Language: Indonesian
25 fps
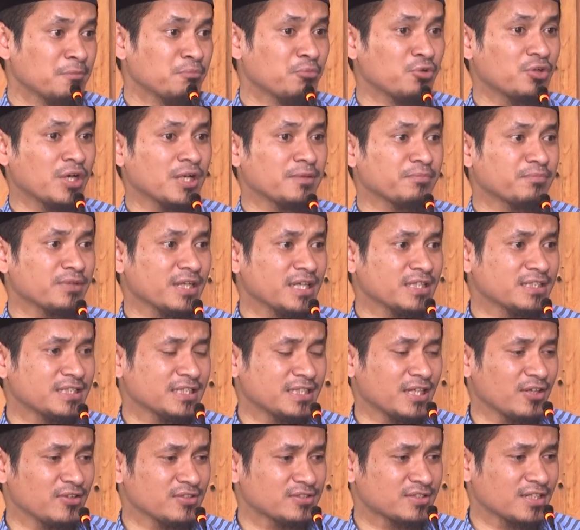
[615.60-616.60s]
Bukan
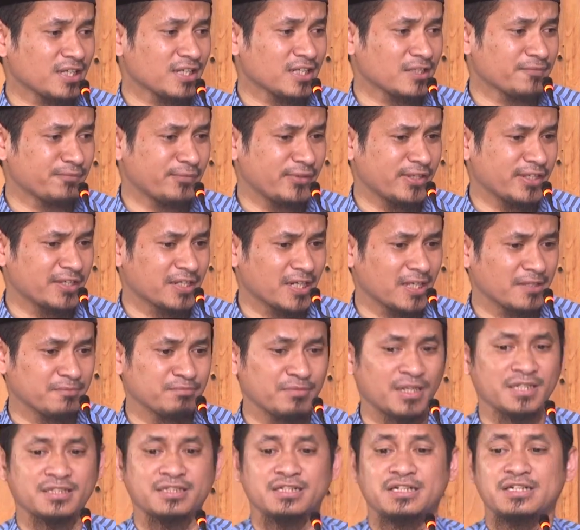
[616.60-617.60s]
berarti kalau sekarang beli
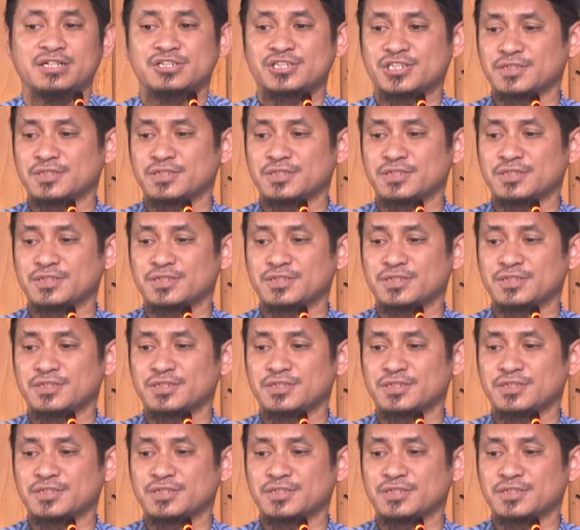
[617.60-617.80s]
rahmat,